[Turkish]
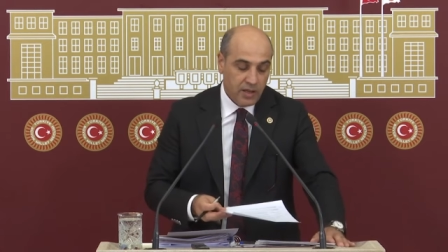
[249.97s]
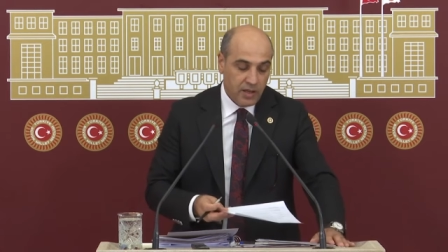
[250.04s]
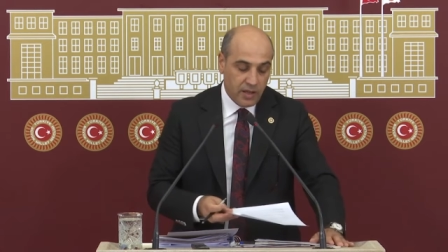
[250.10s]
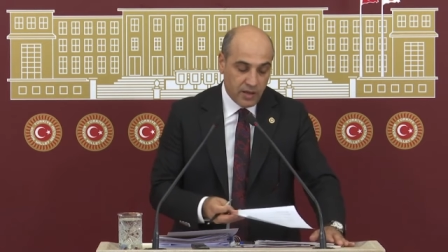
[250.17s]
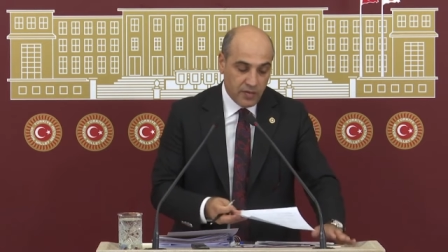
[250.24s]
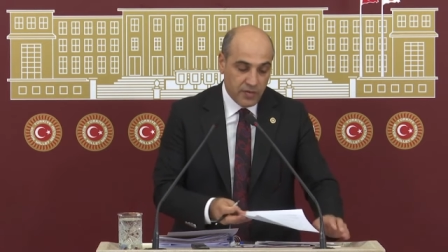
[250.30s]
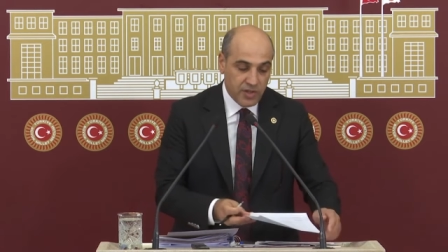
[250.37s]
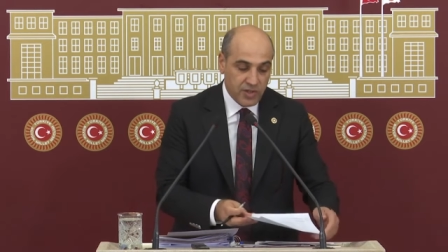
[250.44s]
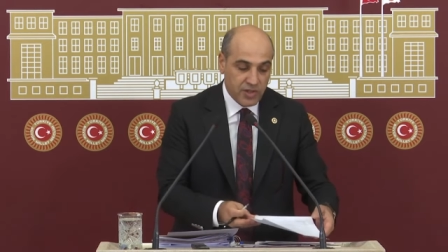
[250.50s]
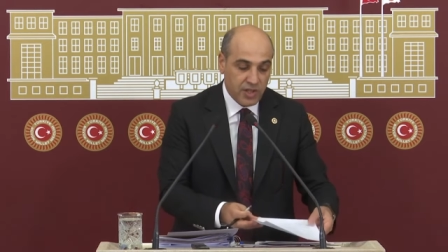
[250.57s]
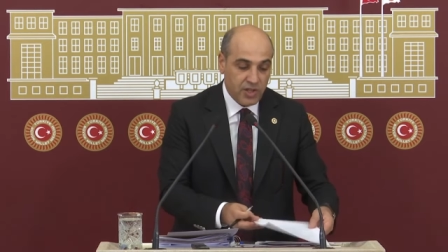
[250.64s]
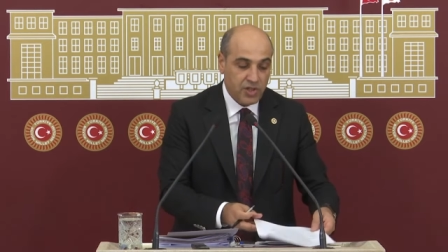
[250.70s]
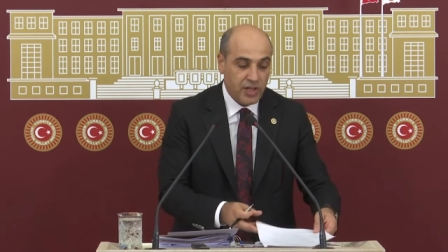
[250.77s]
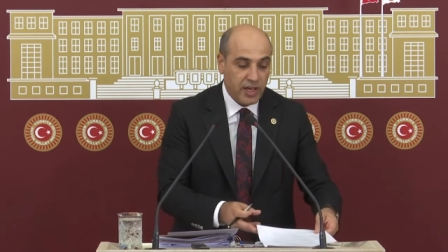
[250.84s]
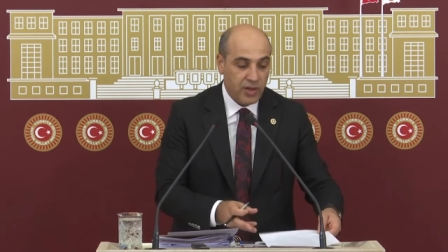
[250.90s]
e,
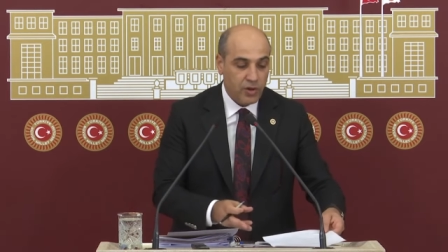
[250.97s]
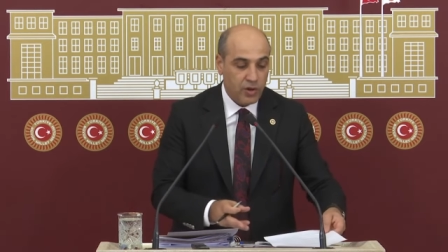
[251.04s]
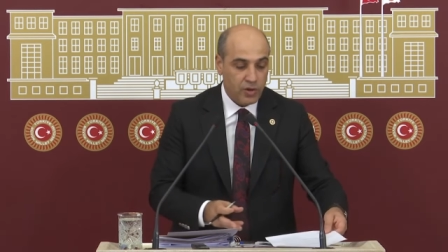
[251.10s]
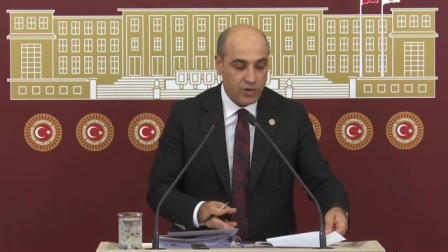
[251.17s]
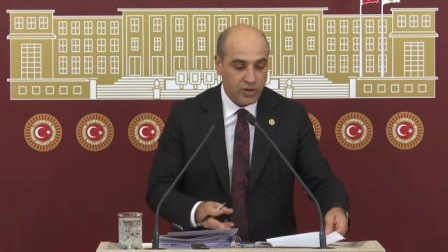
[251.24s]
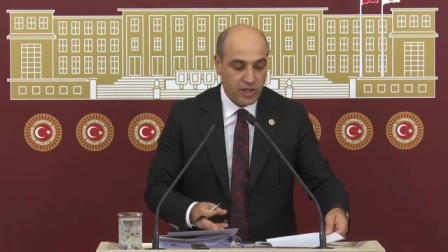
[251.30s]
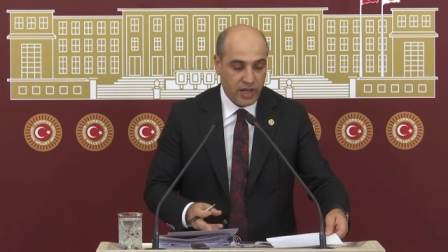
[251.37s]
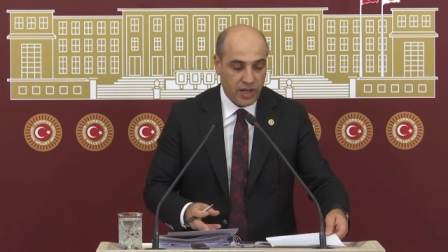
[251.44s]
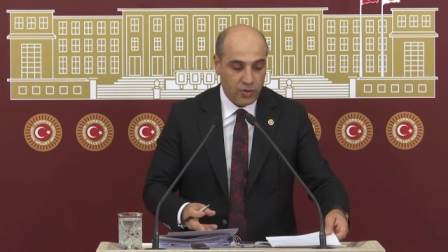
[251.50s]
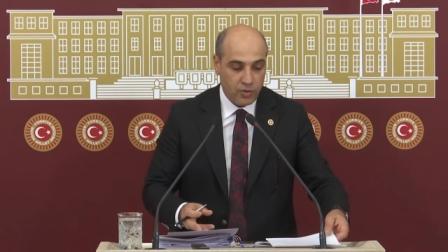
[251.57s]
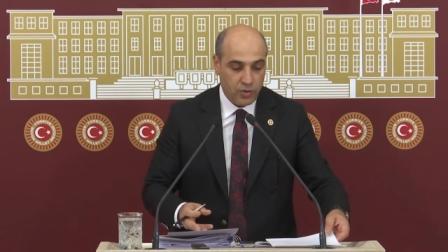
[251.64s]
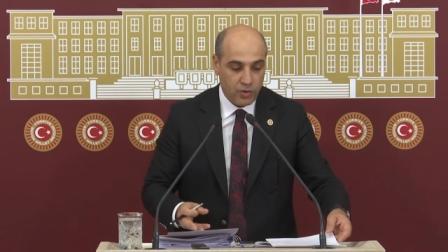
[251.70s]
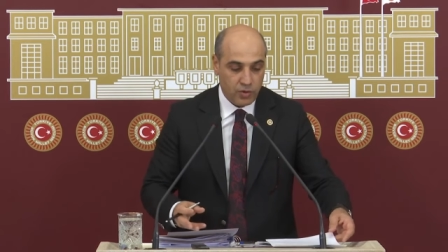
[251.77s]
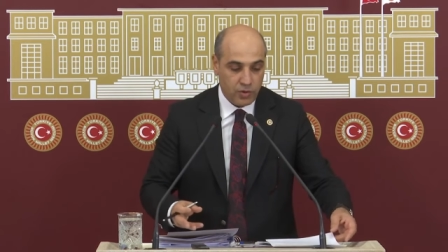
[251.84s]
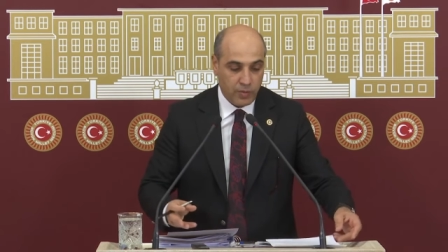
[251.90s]
fişini çekiyoruz diye
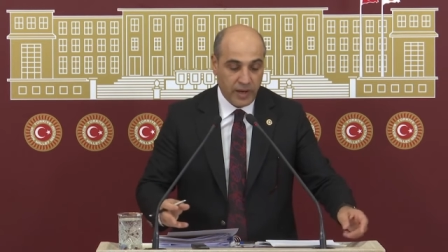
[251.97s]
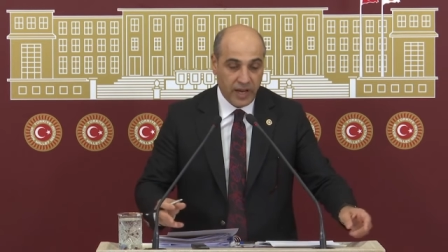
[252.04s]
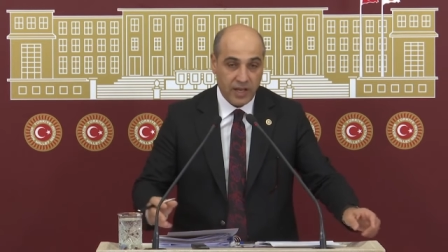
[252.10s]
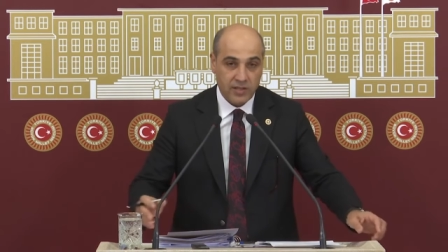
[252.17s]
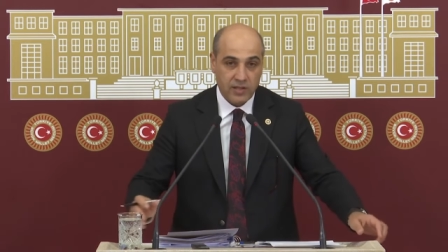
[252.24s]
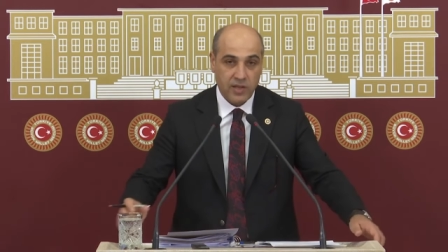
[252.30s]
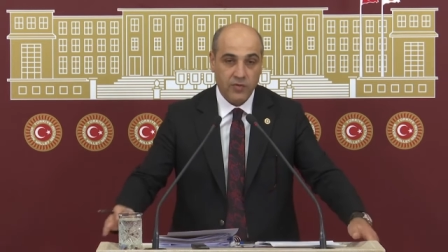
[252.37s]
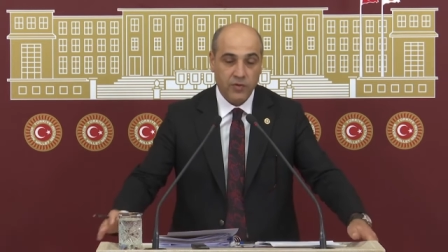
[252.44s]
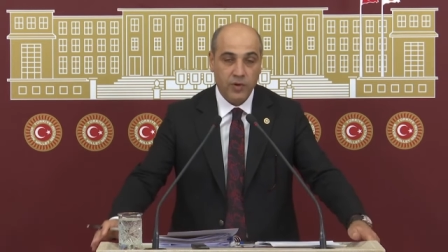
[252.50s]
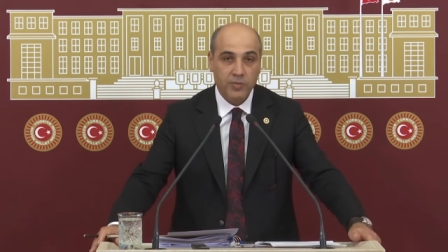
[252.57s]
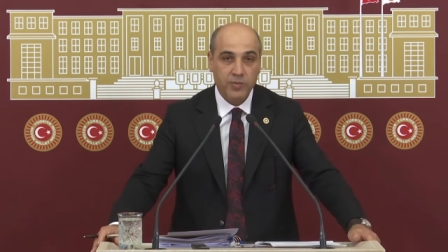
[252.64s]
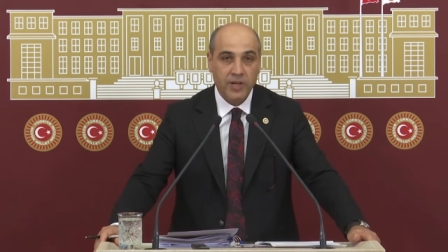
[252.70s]
duyurdu Beyaz Reform.